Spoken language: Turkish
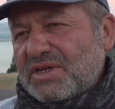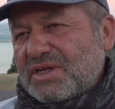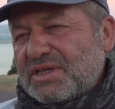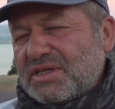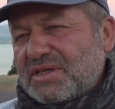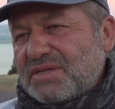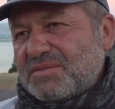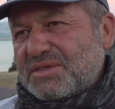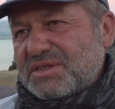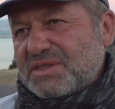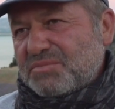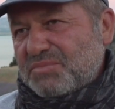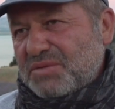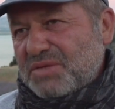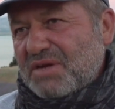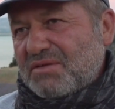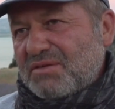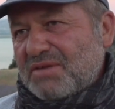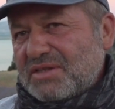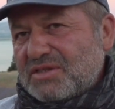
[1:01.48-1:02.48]
dediğimiz
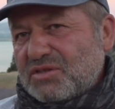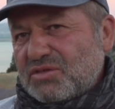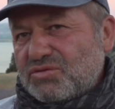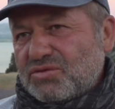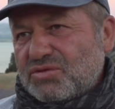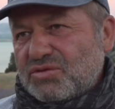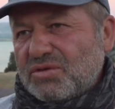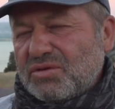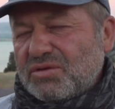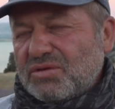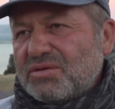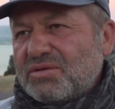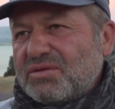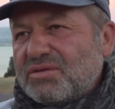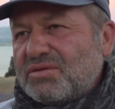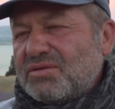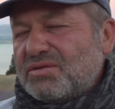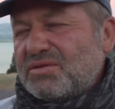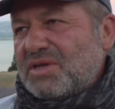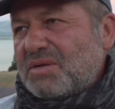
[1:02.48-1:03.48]
tıbbi lavanta türü
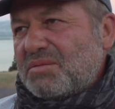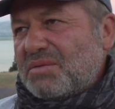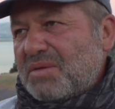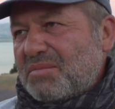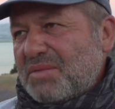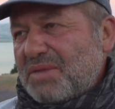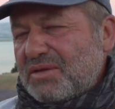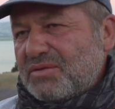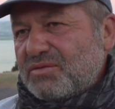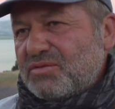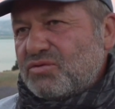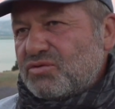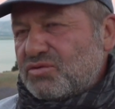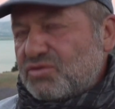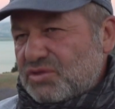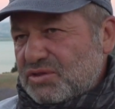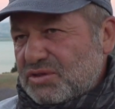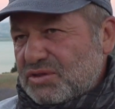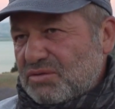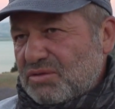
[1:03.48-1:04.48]
e, tamamen
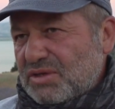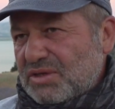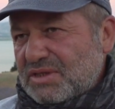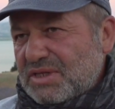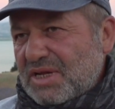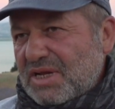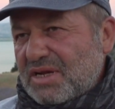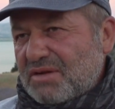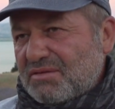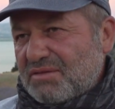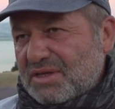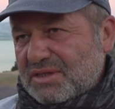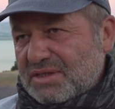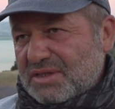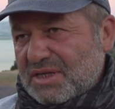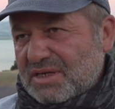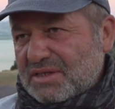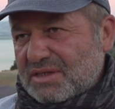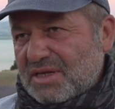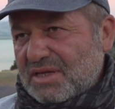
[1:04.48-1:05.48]
yurt dışında üretilen
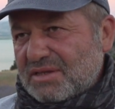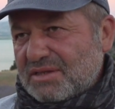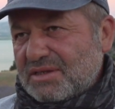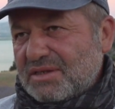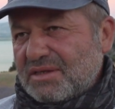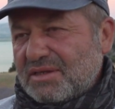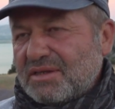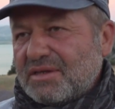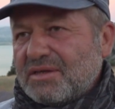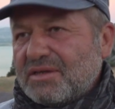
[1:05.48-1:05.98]
lavantalardandı.